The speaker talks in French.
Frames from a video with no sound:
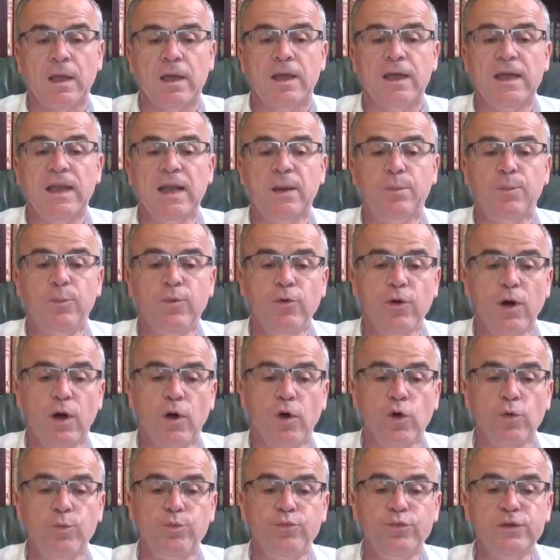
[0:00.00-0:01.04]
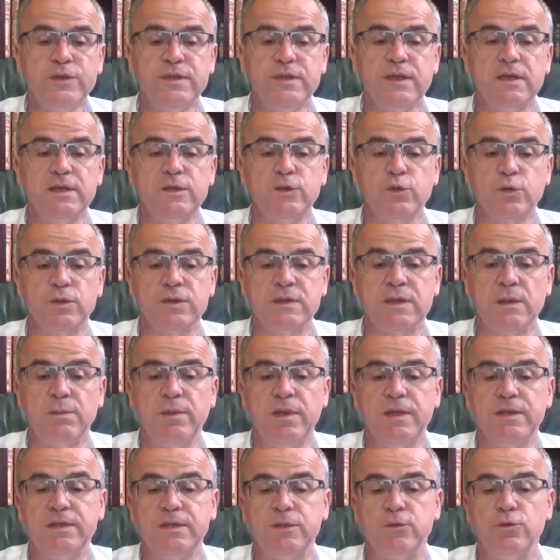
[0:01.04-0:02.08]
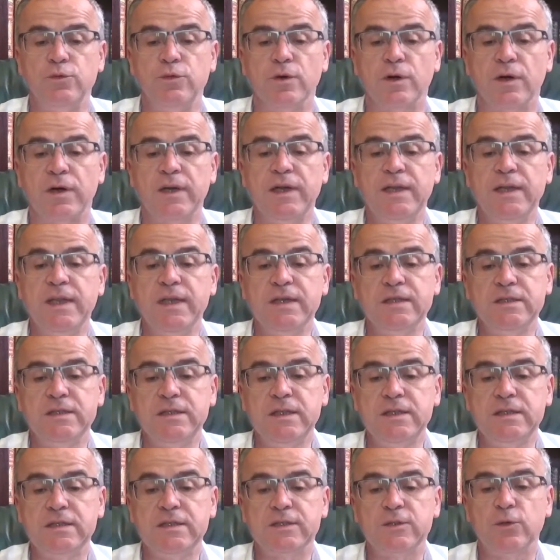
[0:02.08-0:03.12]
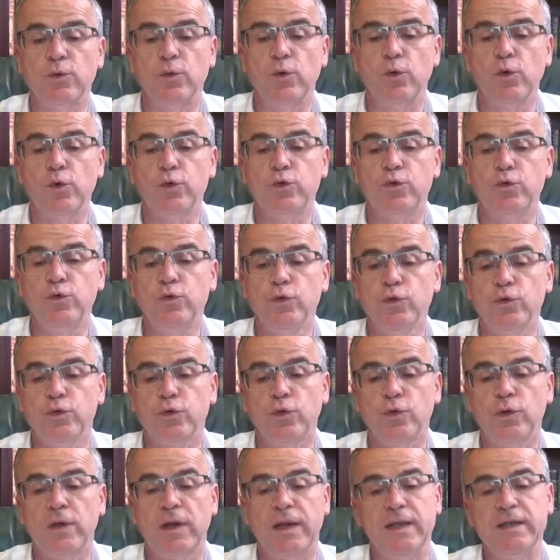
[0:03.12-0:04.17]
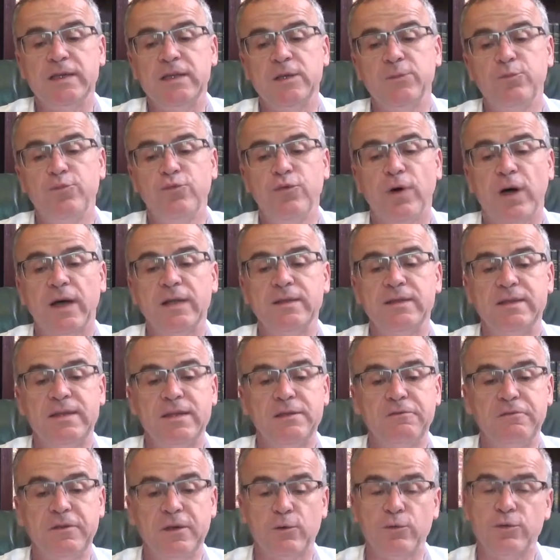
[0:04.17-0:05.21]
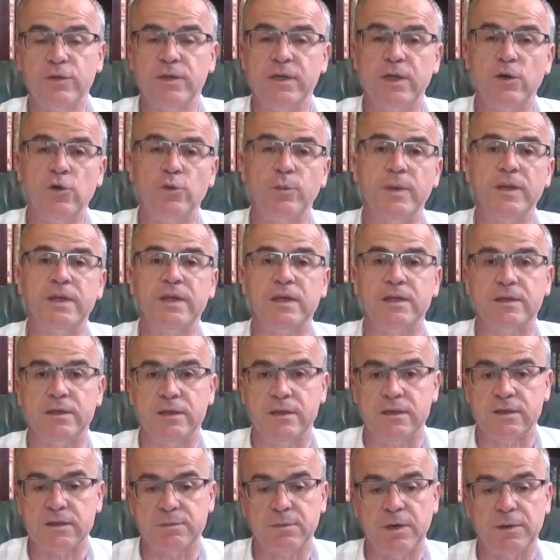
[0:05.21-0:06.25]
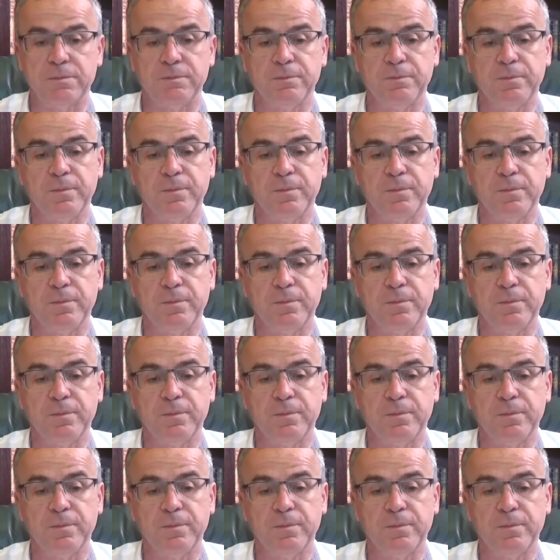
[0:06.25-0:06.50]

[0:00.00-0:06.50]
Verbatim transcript: et la peau a repoussé sur sa blessure. Il n'existe aucune autre clé qui pourra déverrouiller le mécanisme.